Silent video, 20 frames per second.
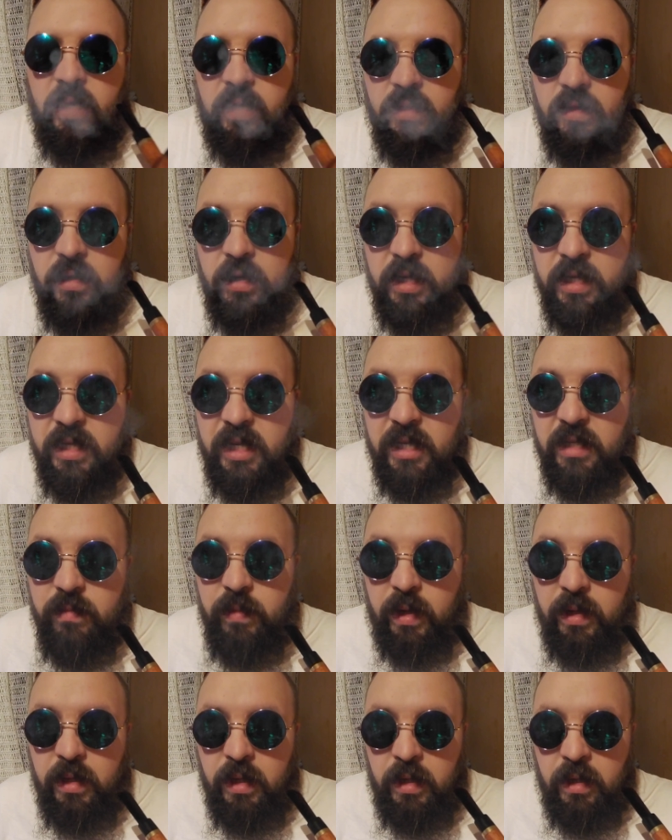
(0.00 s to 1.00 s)
To jest tak
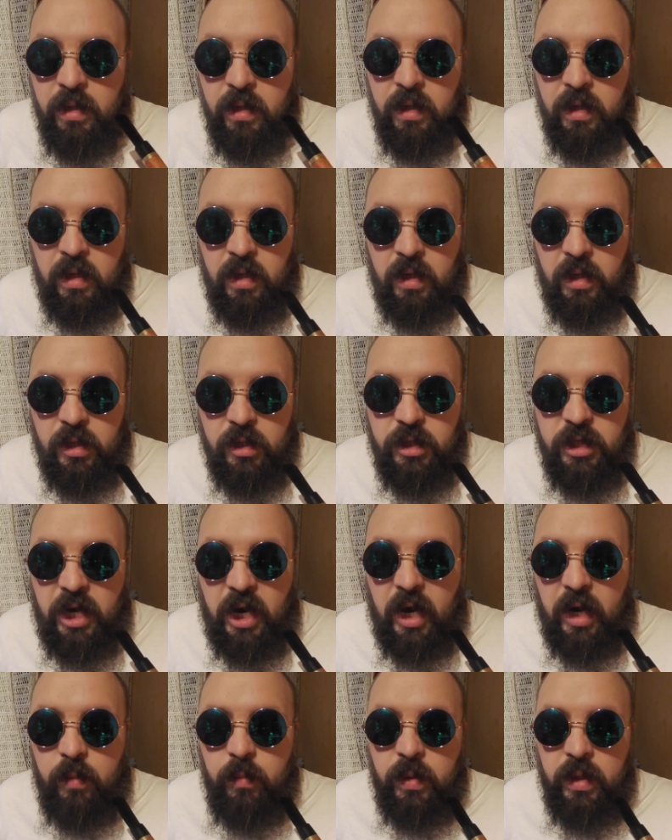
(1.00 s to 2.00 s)
zwany
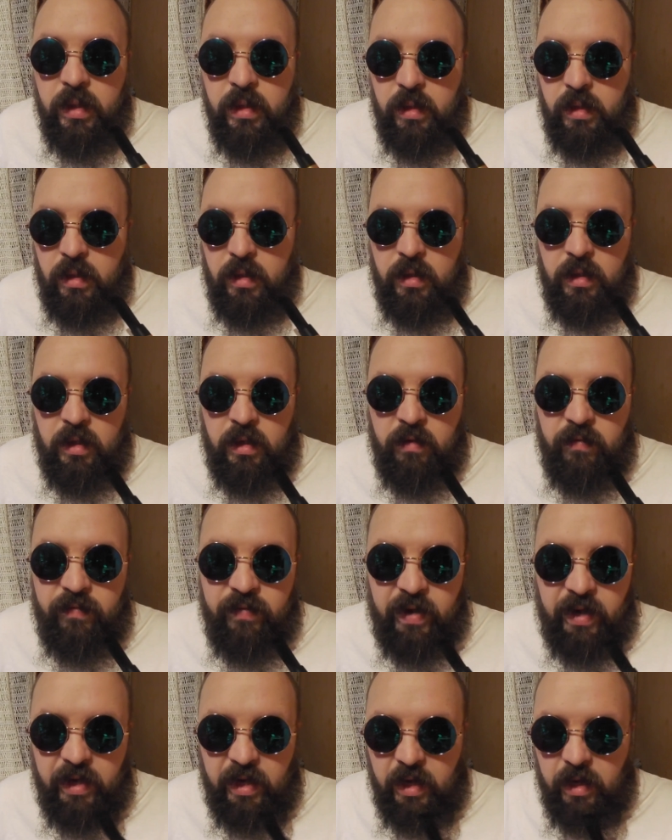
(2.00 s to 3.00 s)
Charm e,
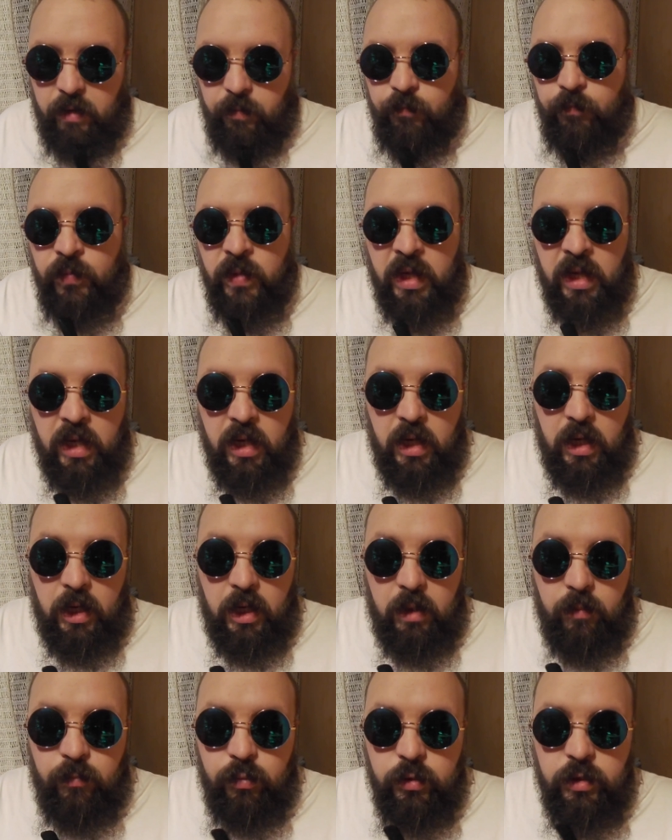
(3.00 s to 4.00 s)
Fire.
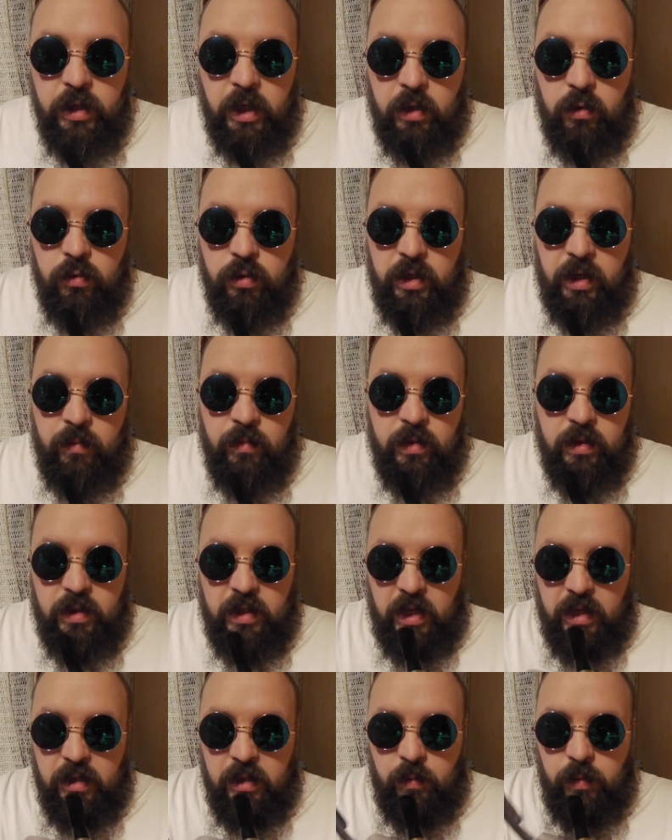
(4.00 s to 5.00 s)
I później jak już nam
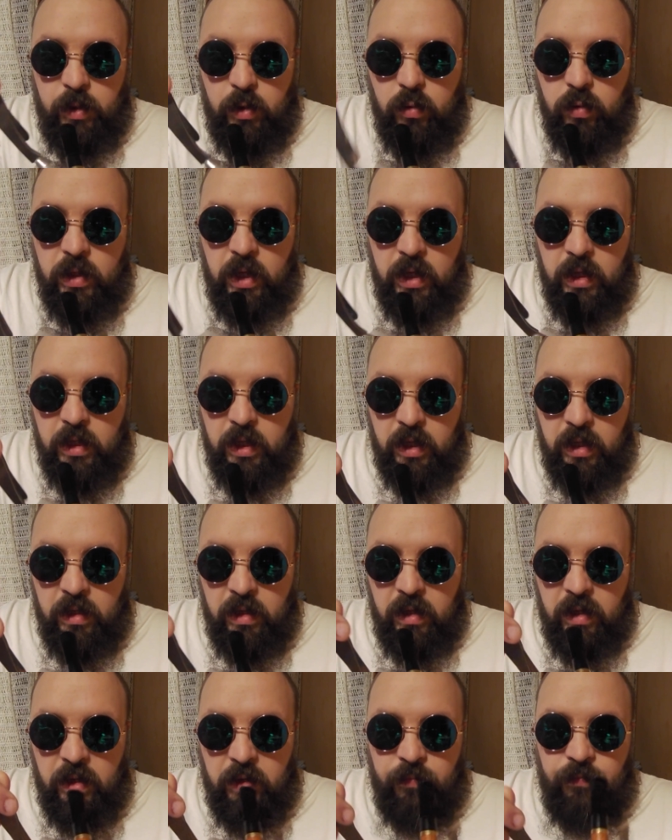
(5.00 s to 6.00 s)
tak sobie tutaj ten e,
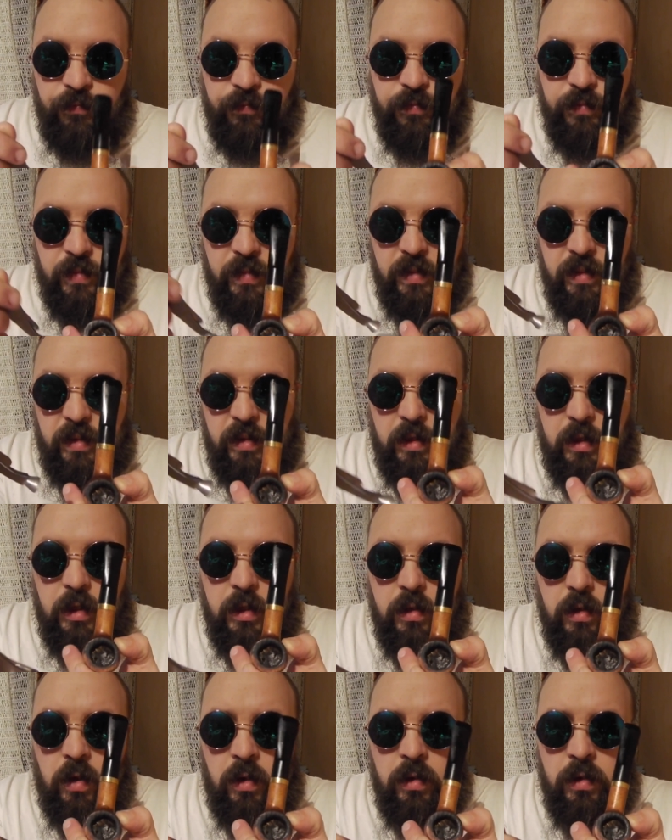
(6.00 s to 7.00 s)

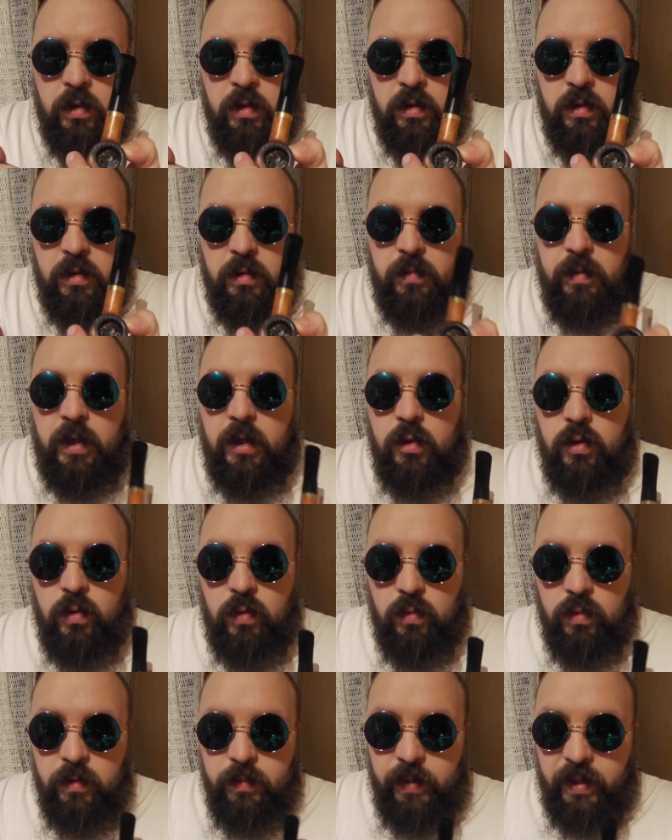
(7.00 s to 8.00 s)
tytoń z
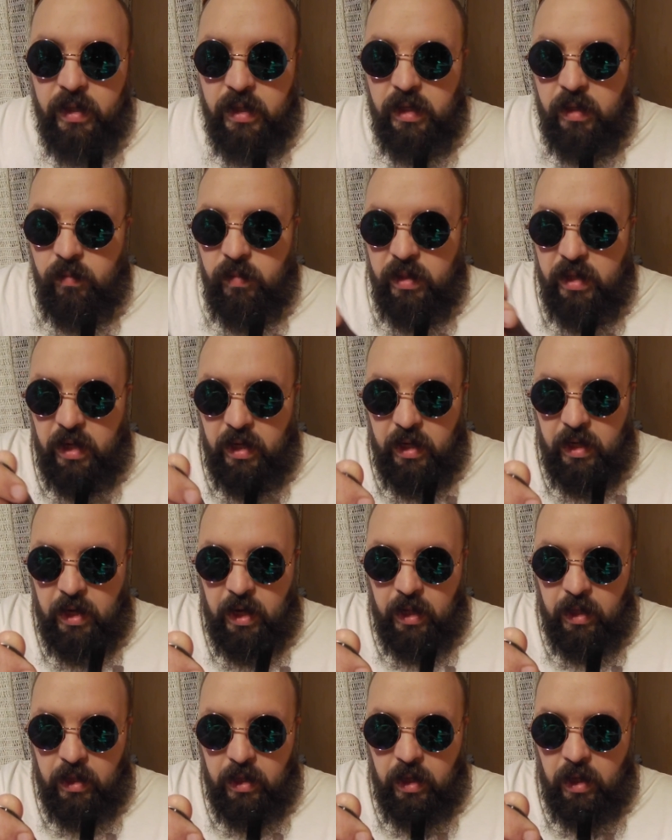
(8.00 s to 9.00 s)
wierzchu zwęglimy
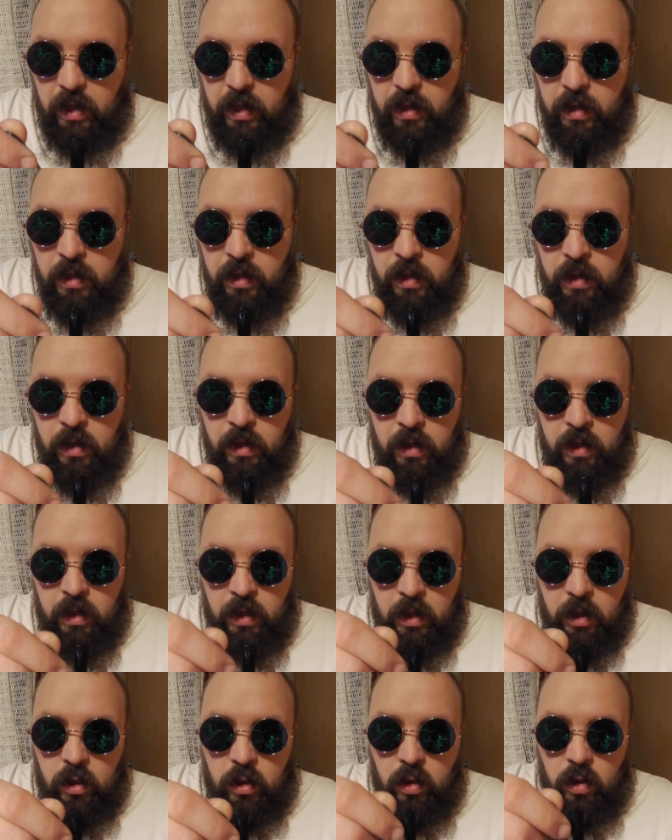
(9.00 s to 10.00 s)
delikatnie,
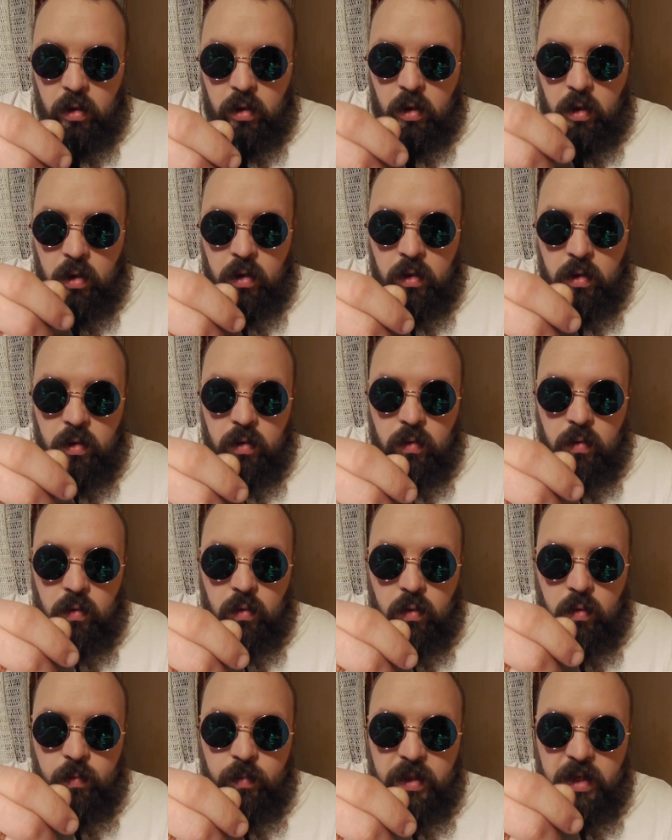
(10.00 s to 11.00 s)
to go
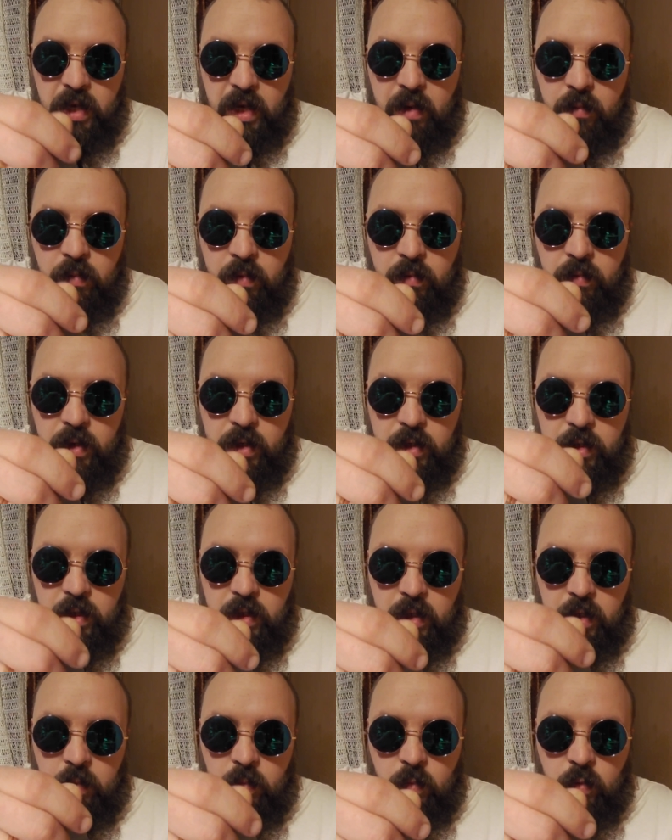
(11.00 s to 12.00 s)
ubijamy właśnie
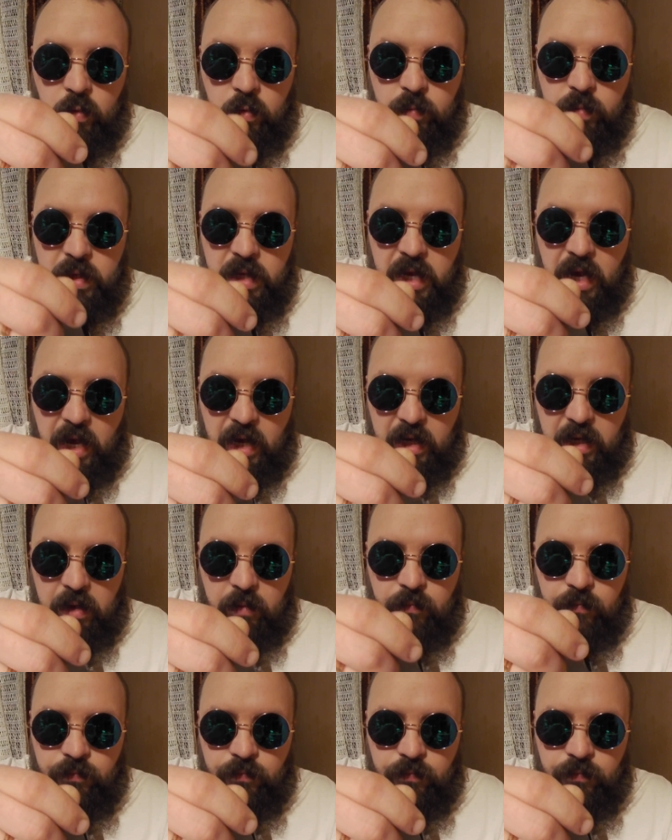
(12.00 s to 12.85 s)
tym ubijakiem.